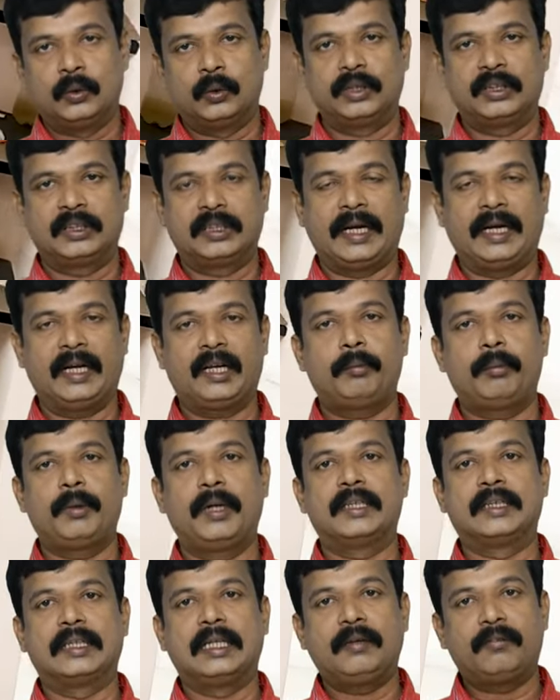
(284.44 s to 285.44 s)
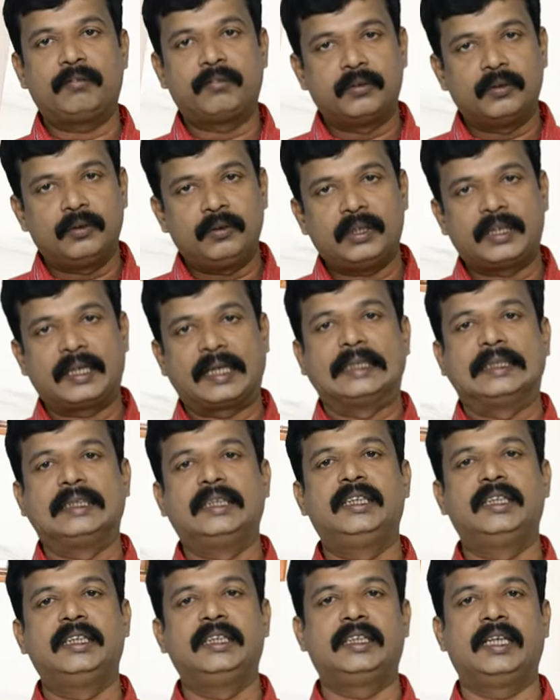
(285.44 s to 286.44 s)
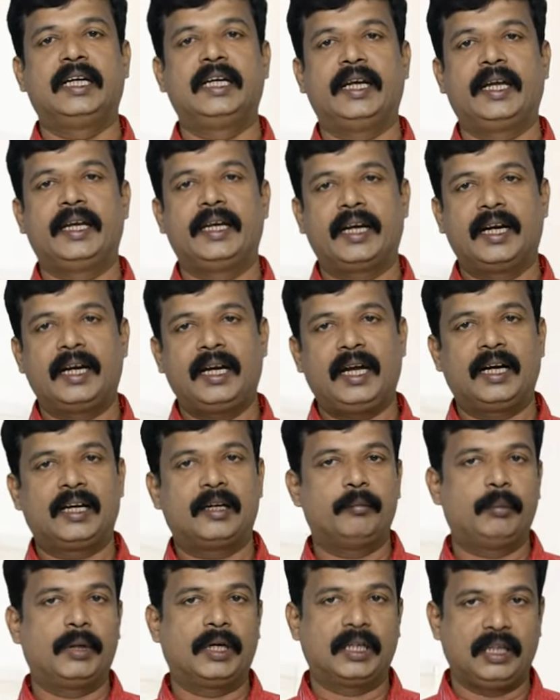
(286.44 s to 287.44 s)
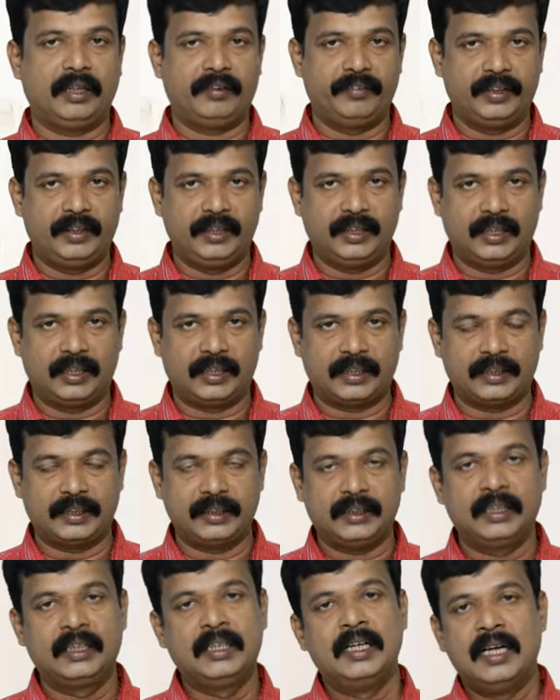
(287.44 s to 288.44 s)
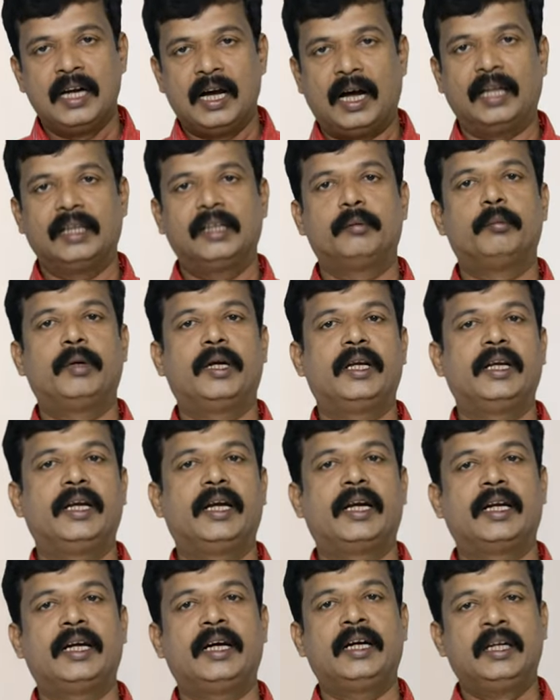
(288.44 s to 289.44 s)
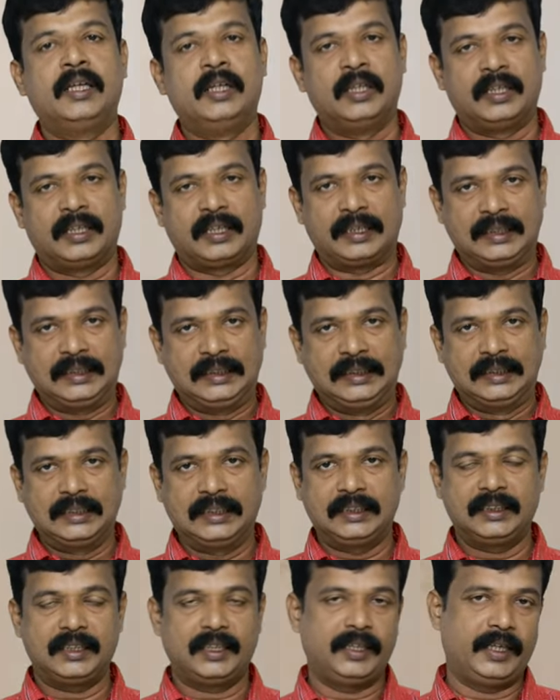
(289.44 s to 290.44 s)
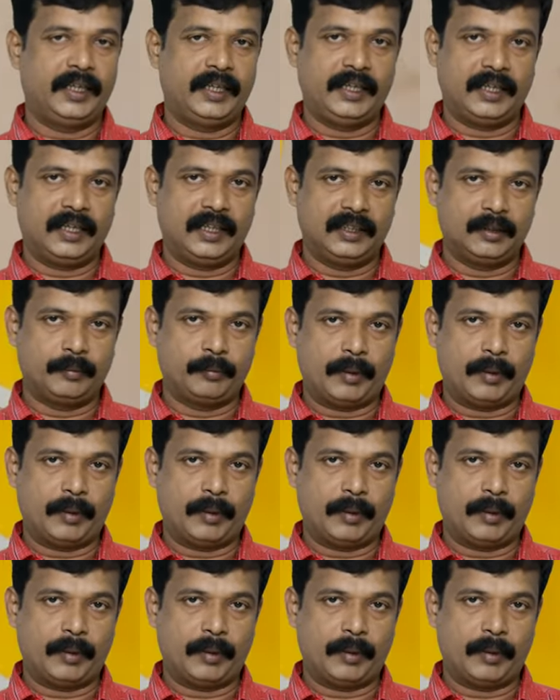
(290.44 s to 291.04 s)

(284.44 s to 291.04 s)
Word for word: ஒரு சென்ட்ரல் பிளேஸில் ஃபுல் ரெசிடென்ஷியல் ஏரியாவில் அக்கம் பக்கத்தில் வீடுகள் இருக்குது அந்த மாதிரியான ரெசிடென்சியல் ஏரியாவில் இந்த